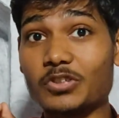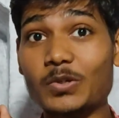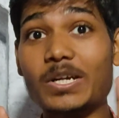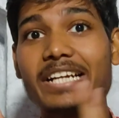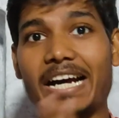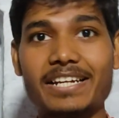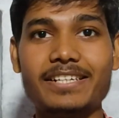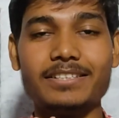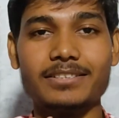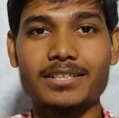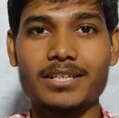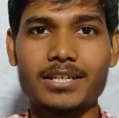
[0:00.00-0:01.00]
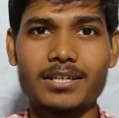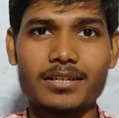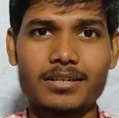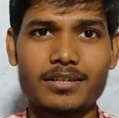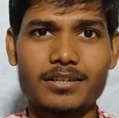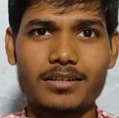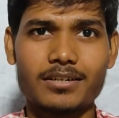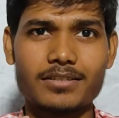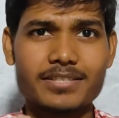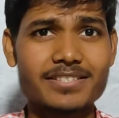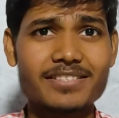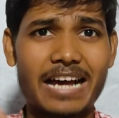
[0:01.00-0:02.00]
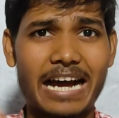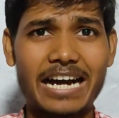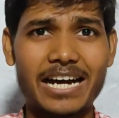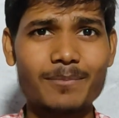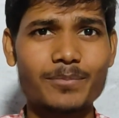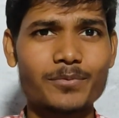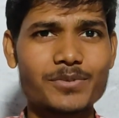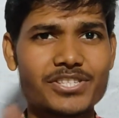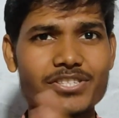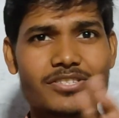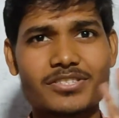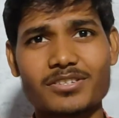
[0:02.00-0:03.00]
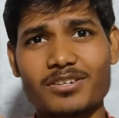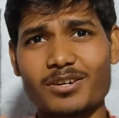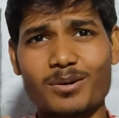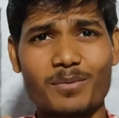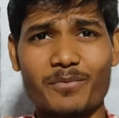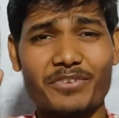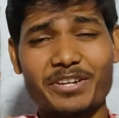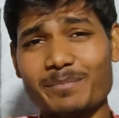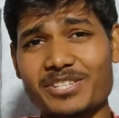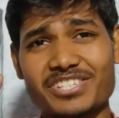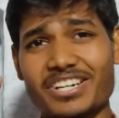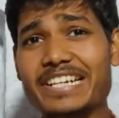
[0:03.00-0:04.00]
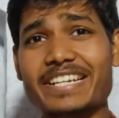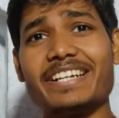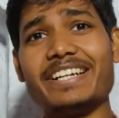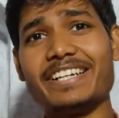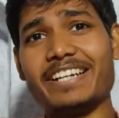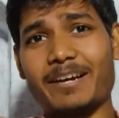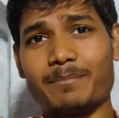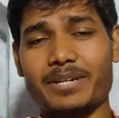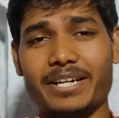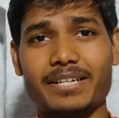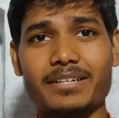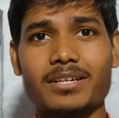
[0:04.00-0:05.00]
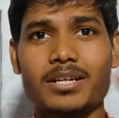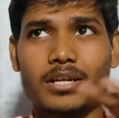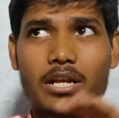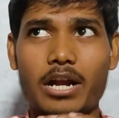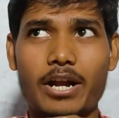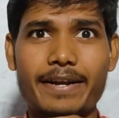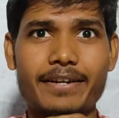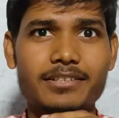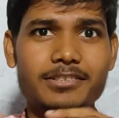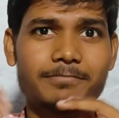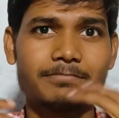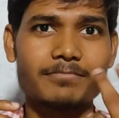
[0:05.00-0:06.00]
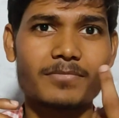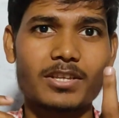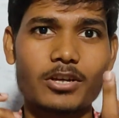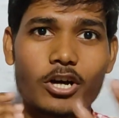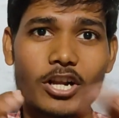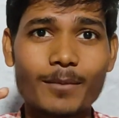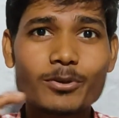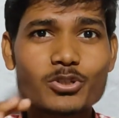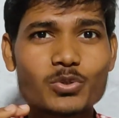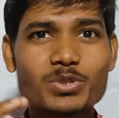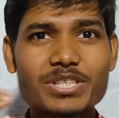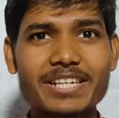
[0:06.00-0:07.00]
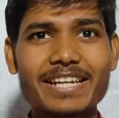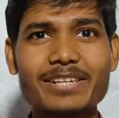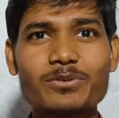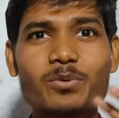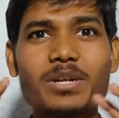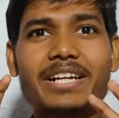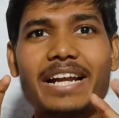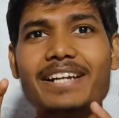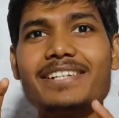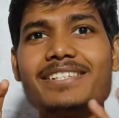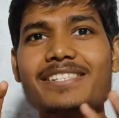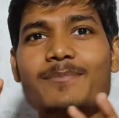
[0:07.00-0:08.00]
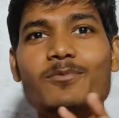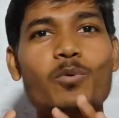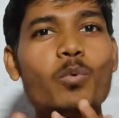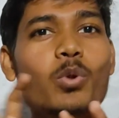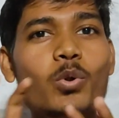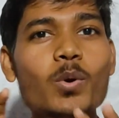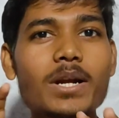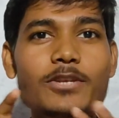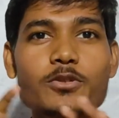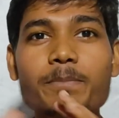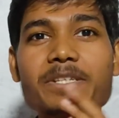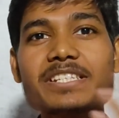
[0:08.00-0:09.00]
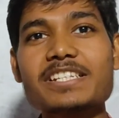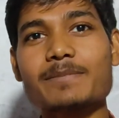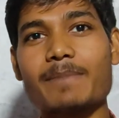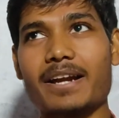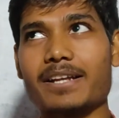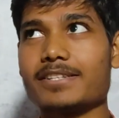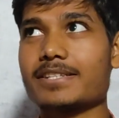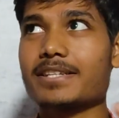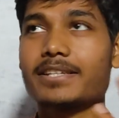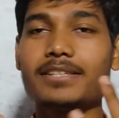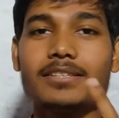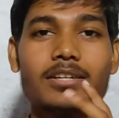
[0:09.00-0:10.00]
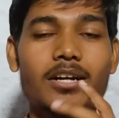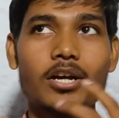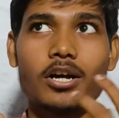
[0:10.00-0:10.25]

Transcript: google calendar uh, this is the app which is uh, very much underrated app right and uh, और हम लोग सोचते क्या कि गूगल कैलेंडर सिर्फ उन लोगों के लिए जो बिजनेसमैन है जैसे कि